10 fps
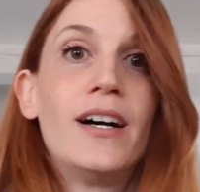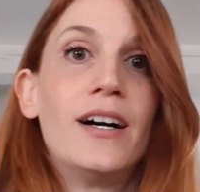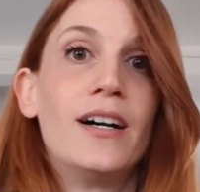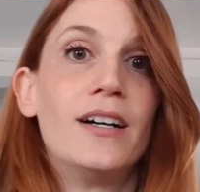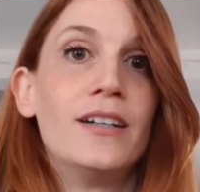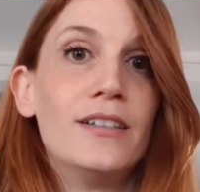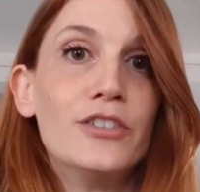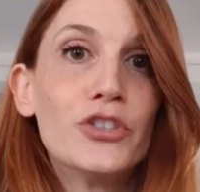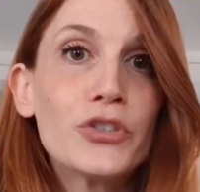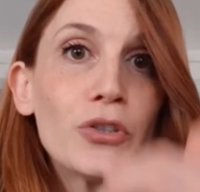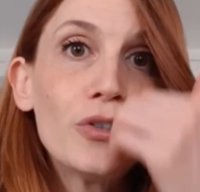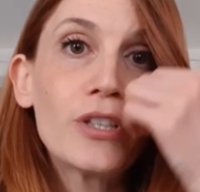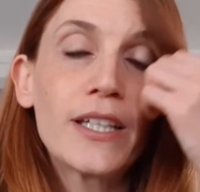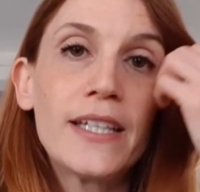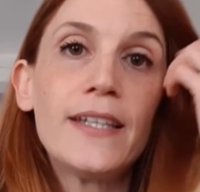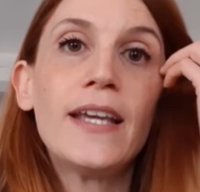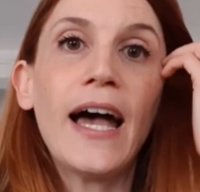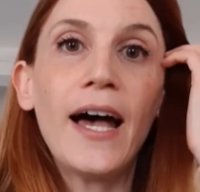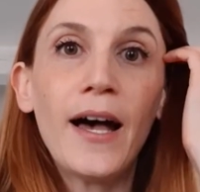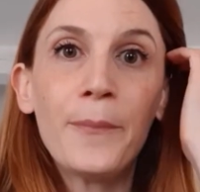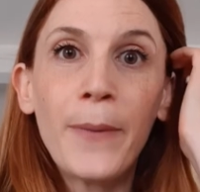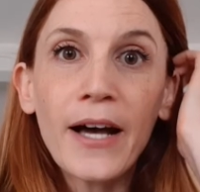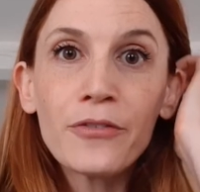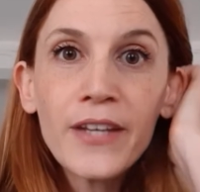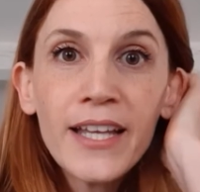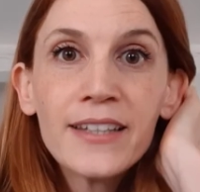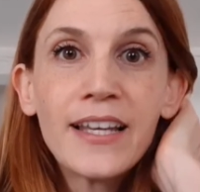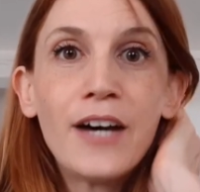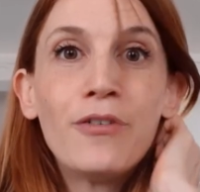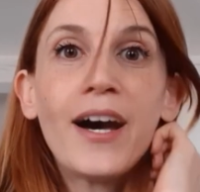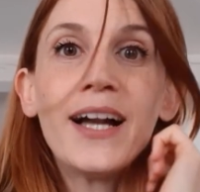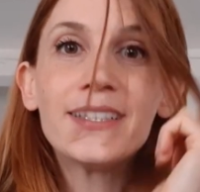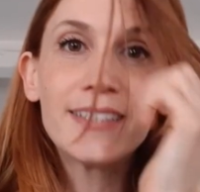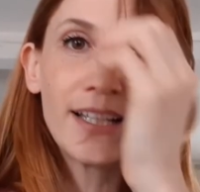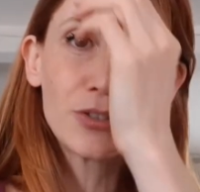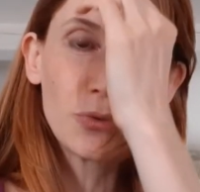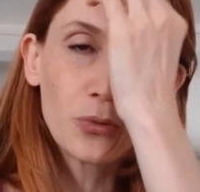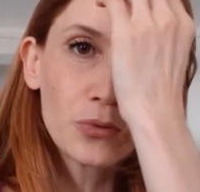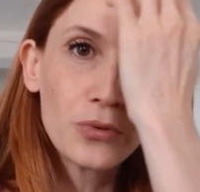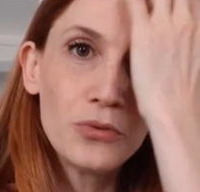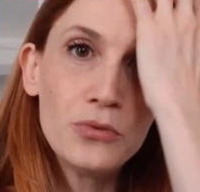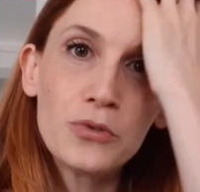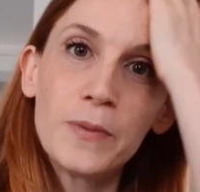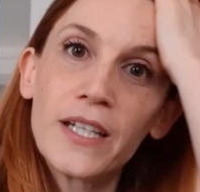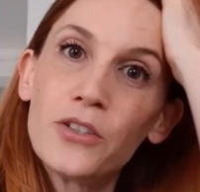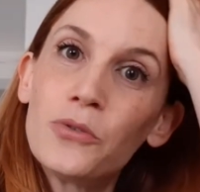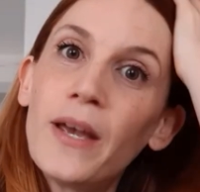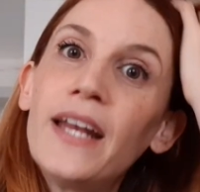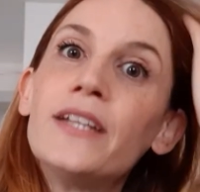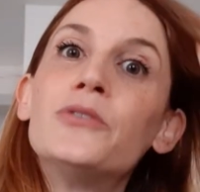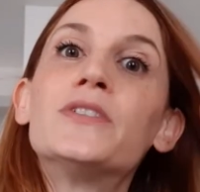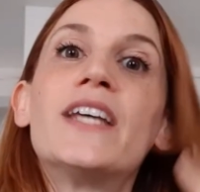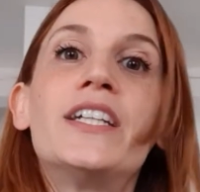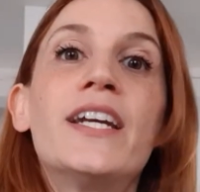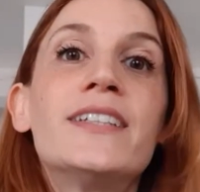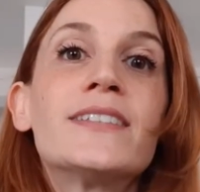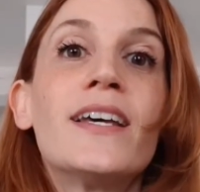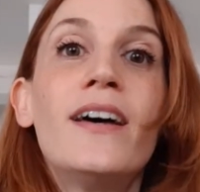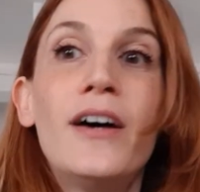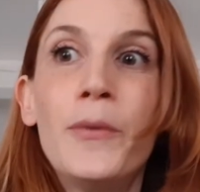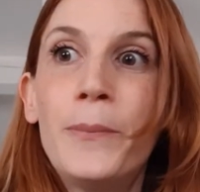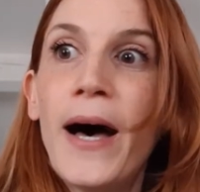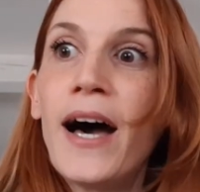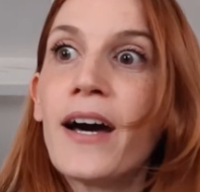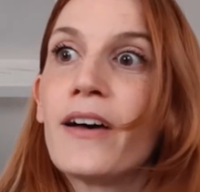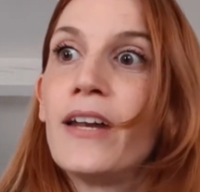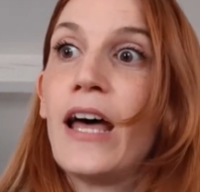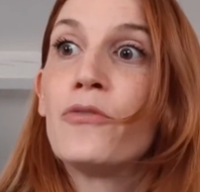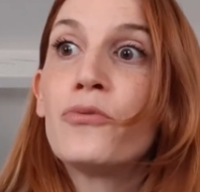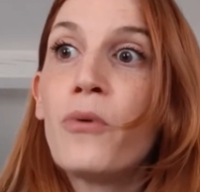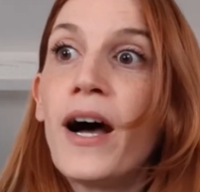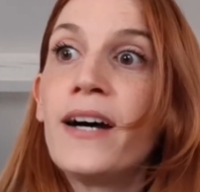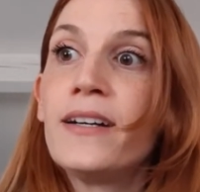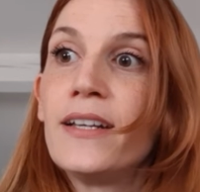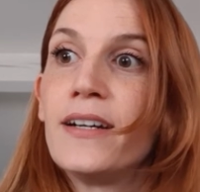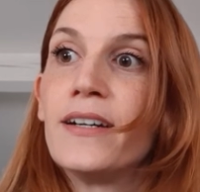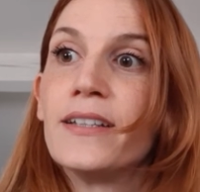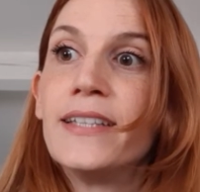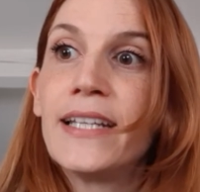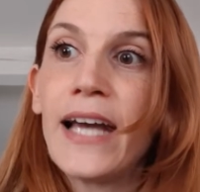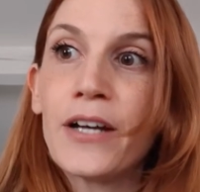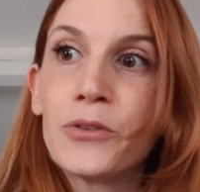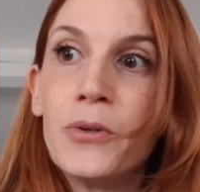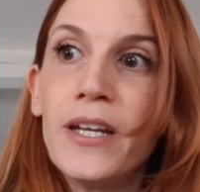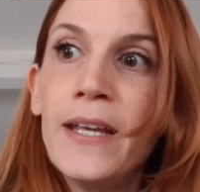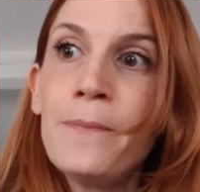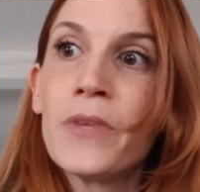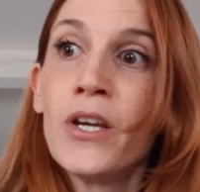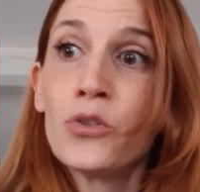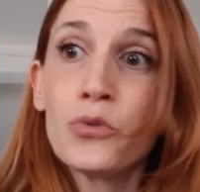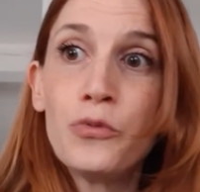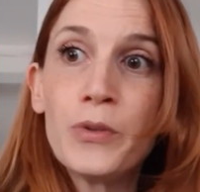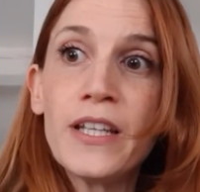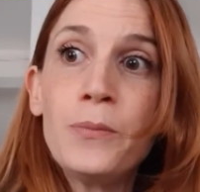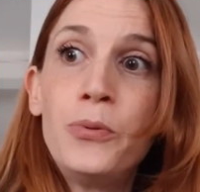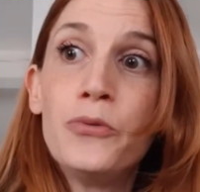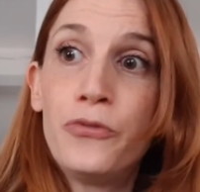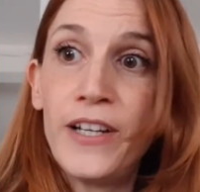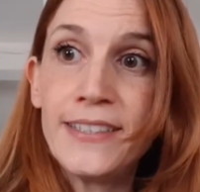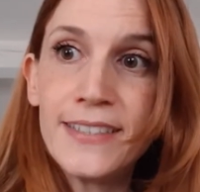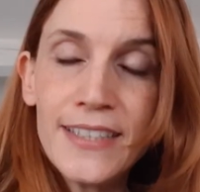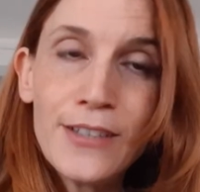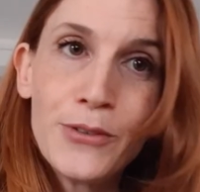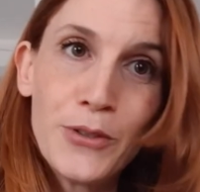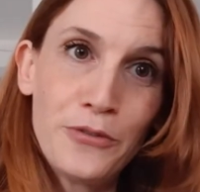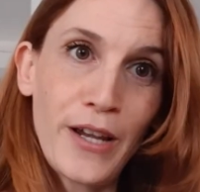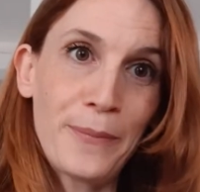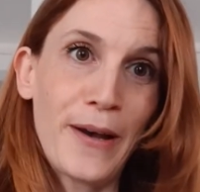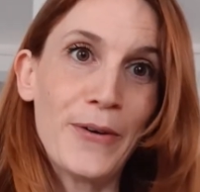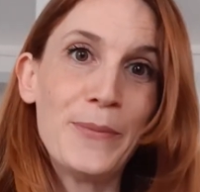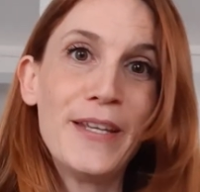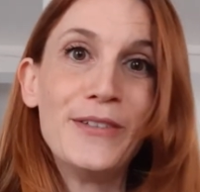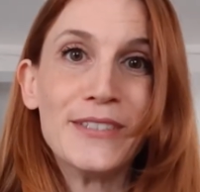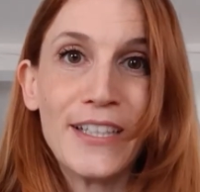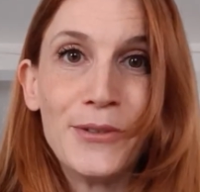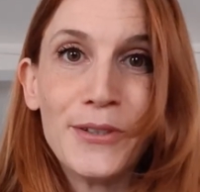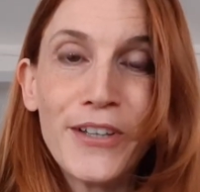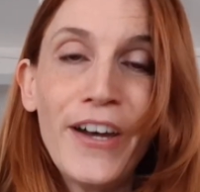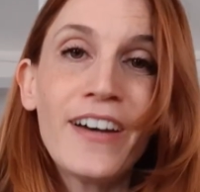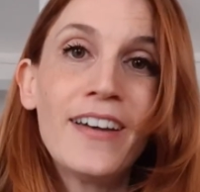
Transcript: Euh, ceux qui parviennent à avoir accès à ce contenu spirituel et de sagesse par la voie euh, trouvent peut-être plus facile de le faire par le biais de cet auteur